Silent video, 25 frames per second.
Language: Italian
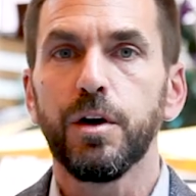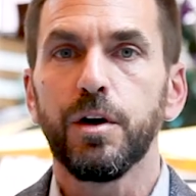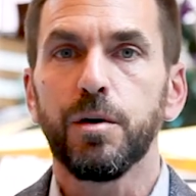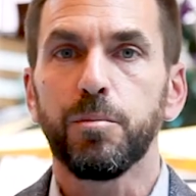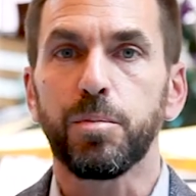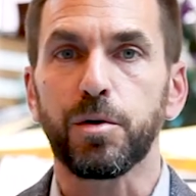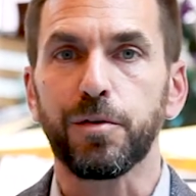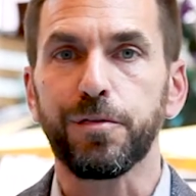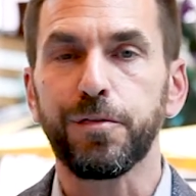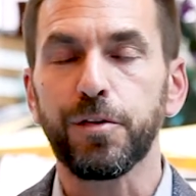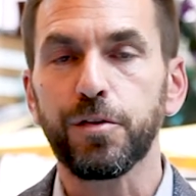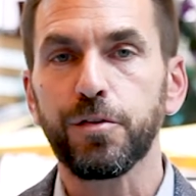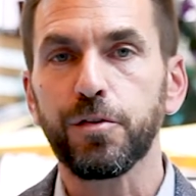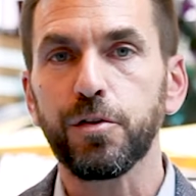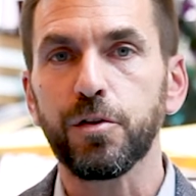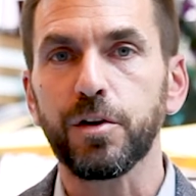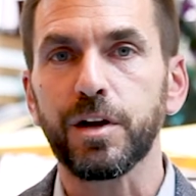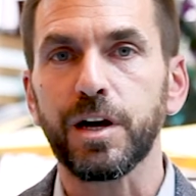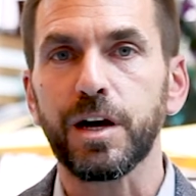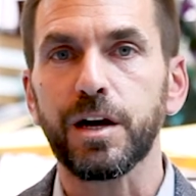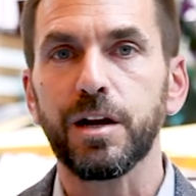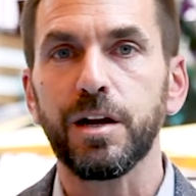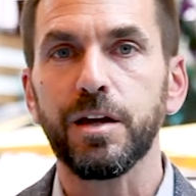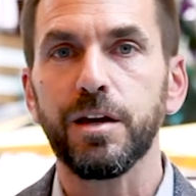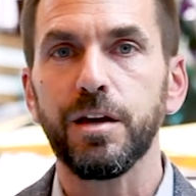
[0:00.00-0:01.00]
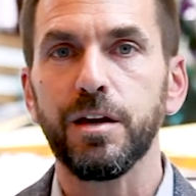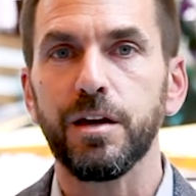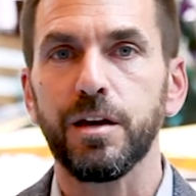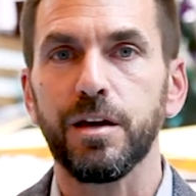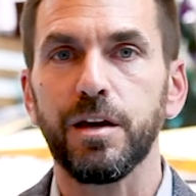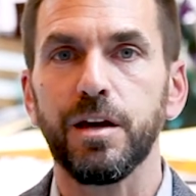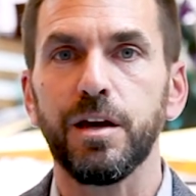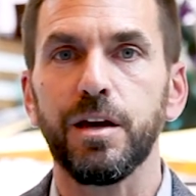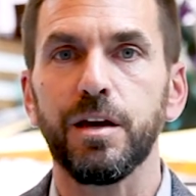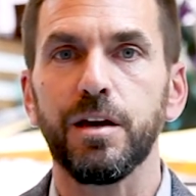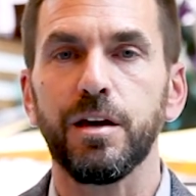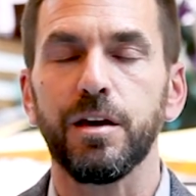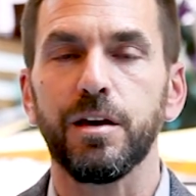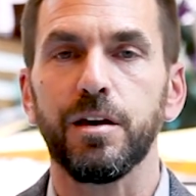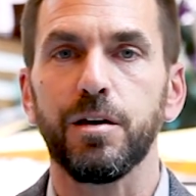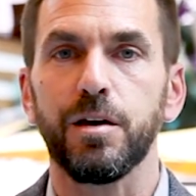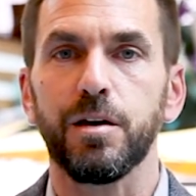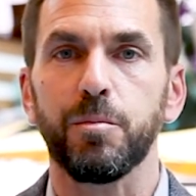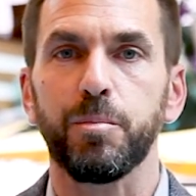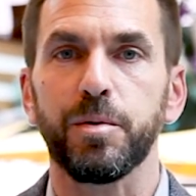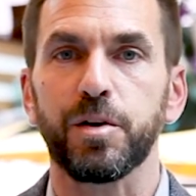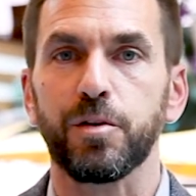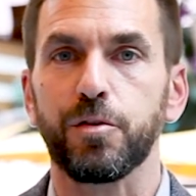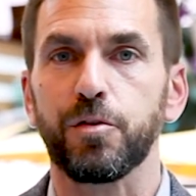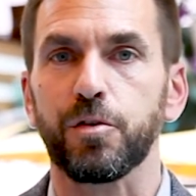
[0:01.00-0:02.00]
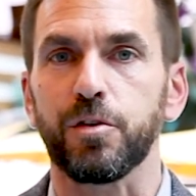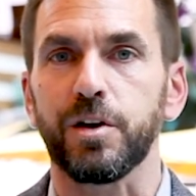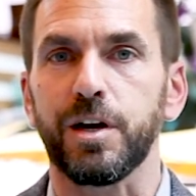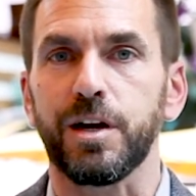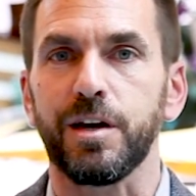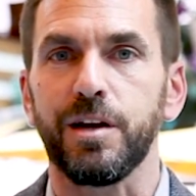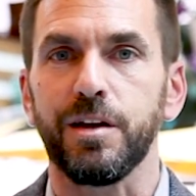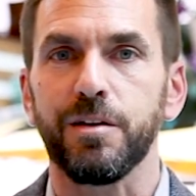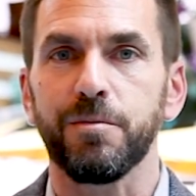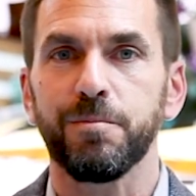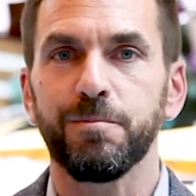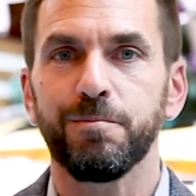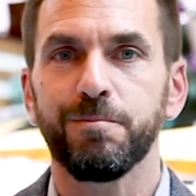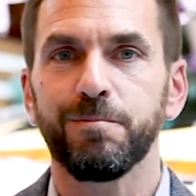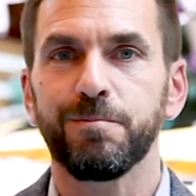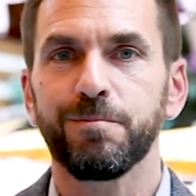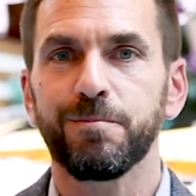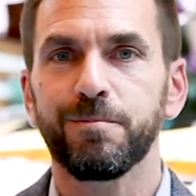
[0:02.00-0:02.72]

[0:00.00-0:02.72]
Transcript: professionale e eh, personale.